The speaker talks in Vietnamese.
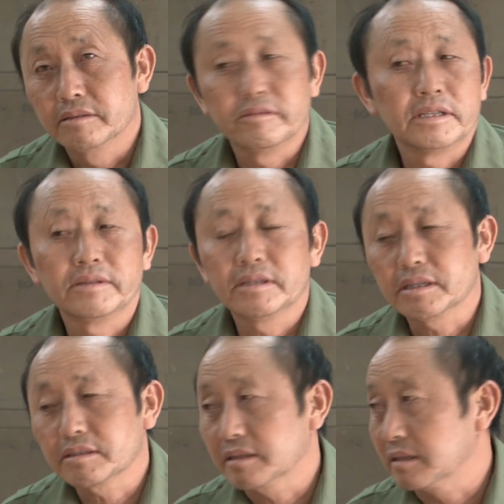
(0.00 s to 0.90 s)
Tú Anh
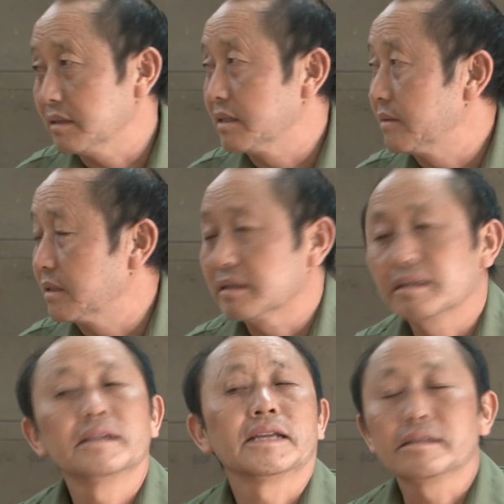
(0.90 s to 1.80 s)
thuộc thôn
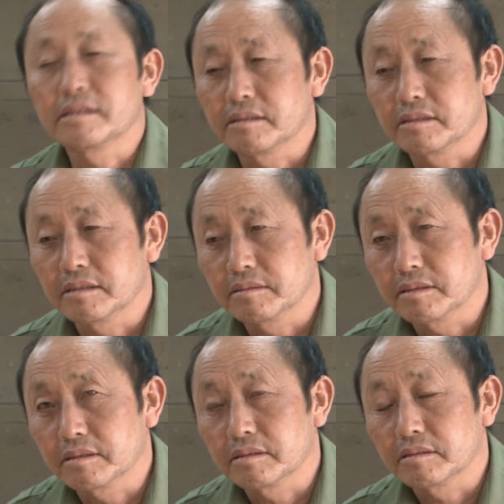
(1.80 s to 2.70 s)
Khởi bông xã Bảo
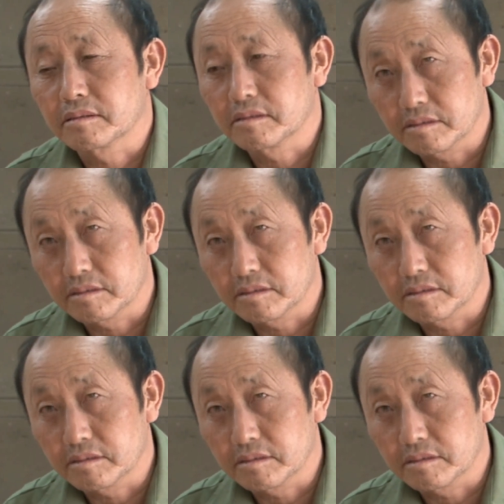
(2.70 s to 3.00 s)
Nhai, công